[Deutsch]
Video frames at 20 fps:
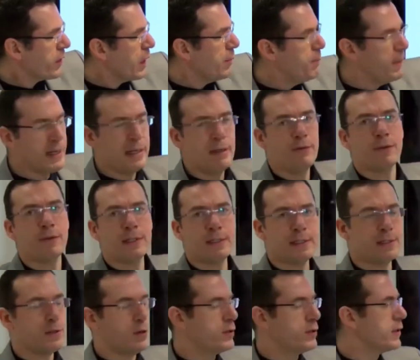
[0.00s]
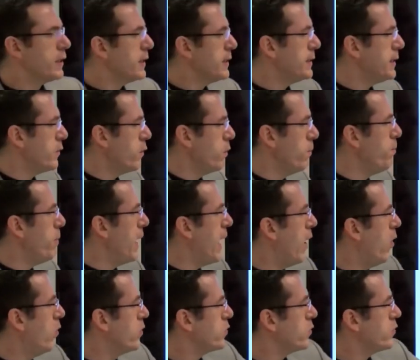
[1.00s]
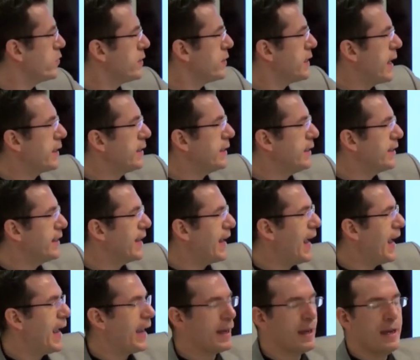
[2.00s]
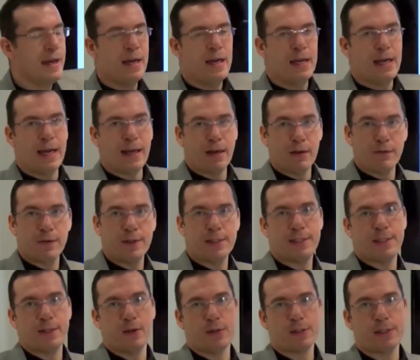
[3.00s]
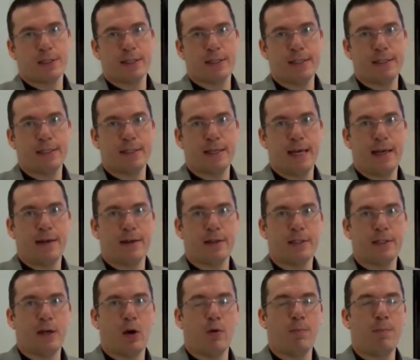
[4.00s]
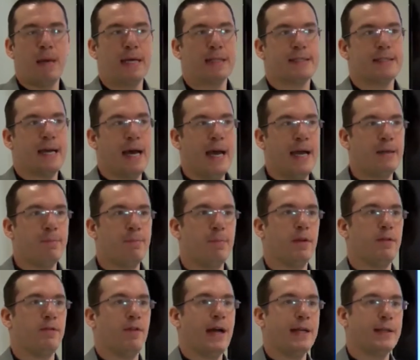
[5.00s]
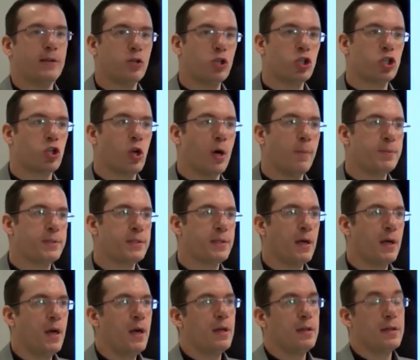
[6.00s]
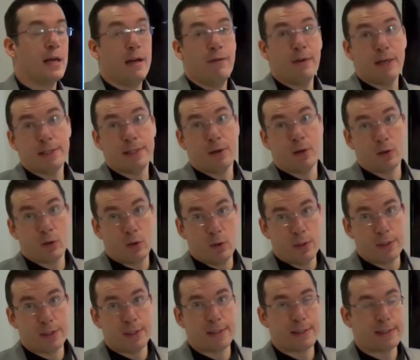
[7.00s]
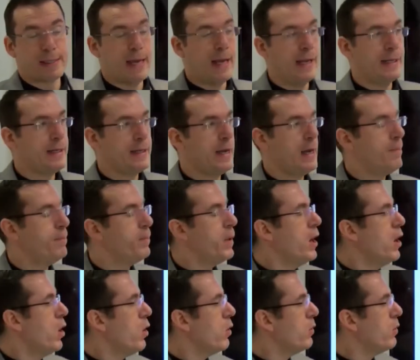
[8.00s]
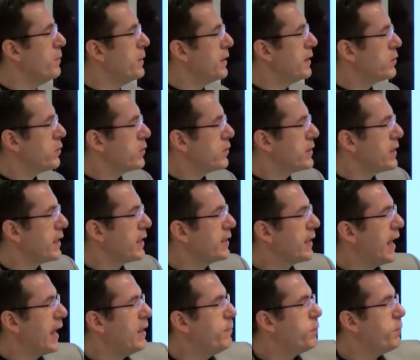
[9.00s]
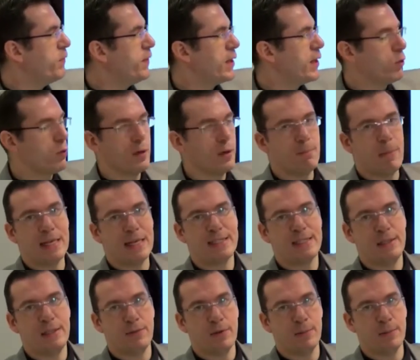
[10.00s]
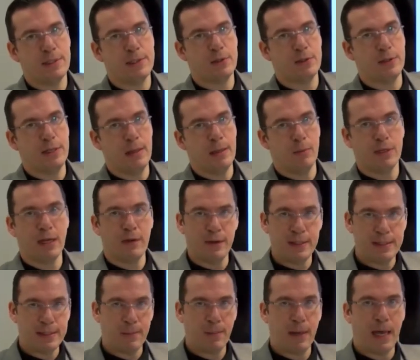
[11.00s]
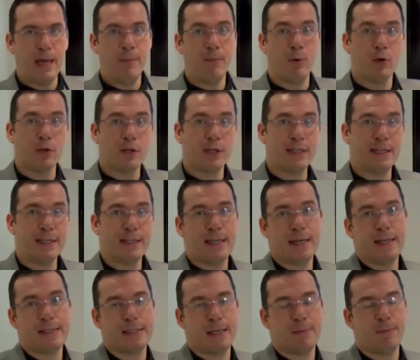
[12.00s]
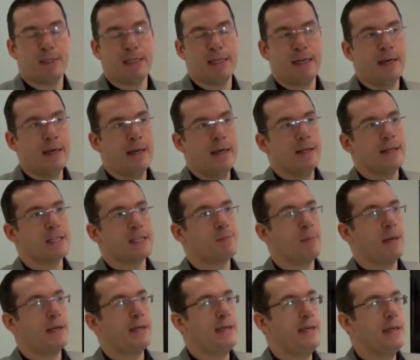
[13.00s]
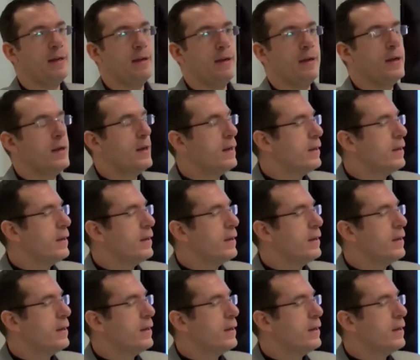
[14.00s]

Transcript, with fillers: mittelfristig ausgerichtet und blau sozusagen die trägen, längerfristig ausgerichteten Händler, die auch mehr Zeit, weitere Stops, teilweise auch größeres Geld haben, um hier sozusagen Trendbewegungen massiver mitzunehmen. Und der Witz am Rainbow oder die Idee ist eben die, dass man hier